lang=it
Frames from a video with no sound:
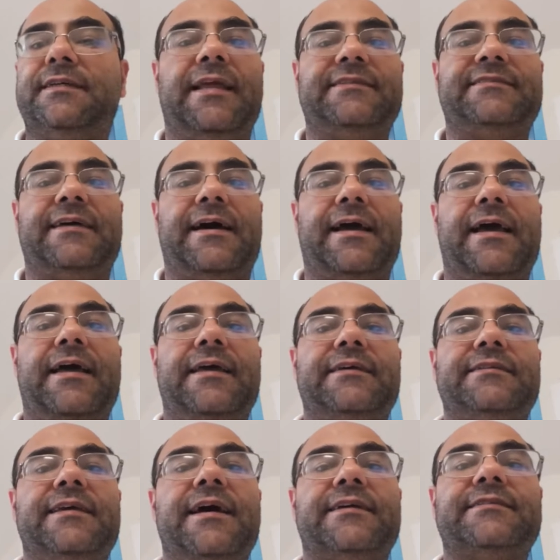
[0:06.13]
La saga,
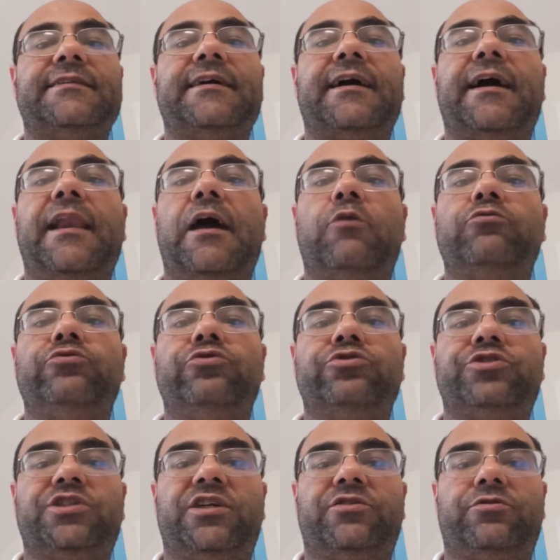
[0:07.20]
ideata da Claudio
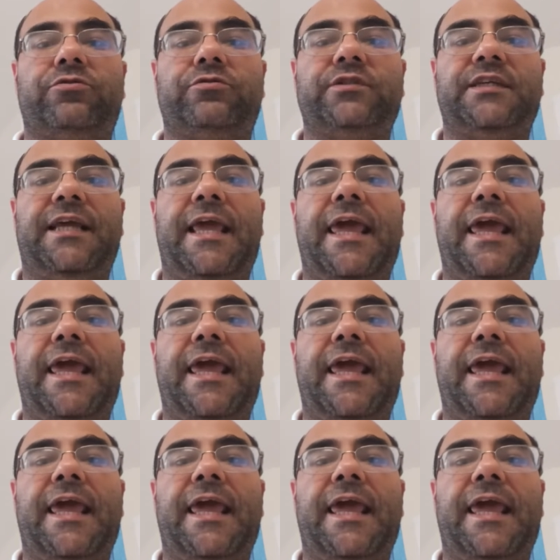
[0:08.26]
Sciarrone,